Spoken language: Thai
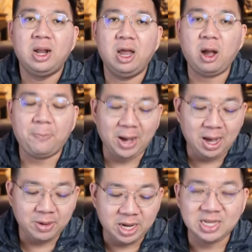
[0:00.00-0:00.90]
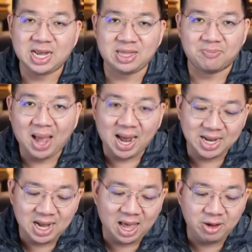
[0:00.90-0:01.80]
แล้วก็เพิ่มขึ้นจากสัปดาห์
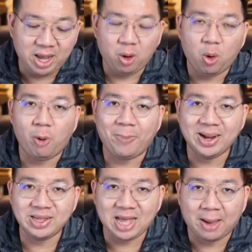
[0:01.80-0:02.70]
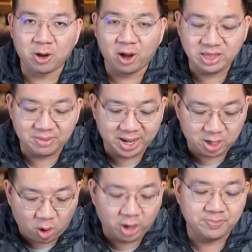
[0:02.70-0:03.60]
ที่แล้วเนี่ย หกพันสามร้อยสิบเอ็
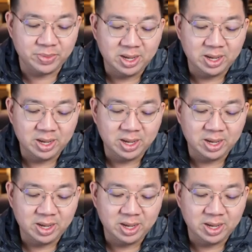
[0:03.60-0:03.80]
ด คน